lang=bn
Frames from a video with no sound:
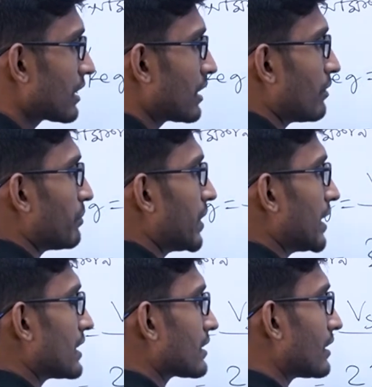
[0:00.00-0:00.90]
ভিএস
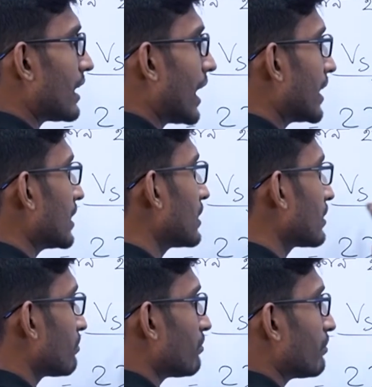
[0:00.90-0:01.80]
লাইন
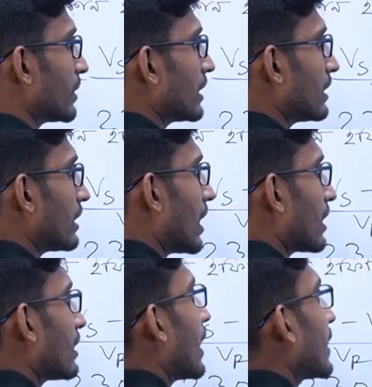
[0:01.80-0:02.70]
ভি আর
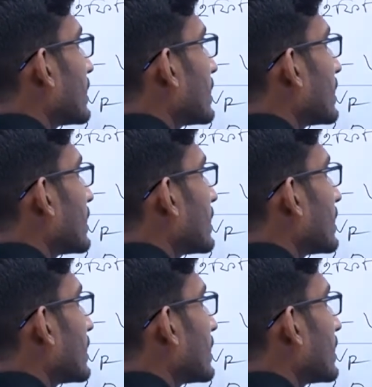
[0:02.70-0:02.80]
লাইন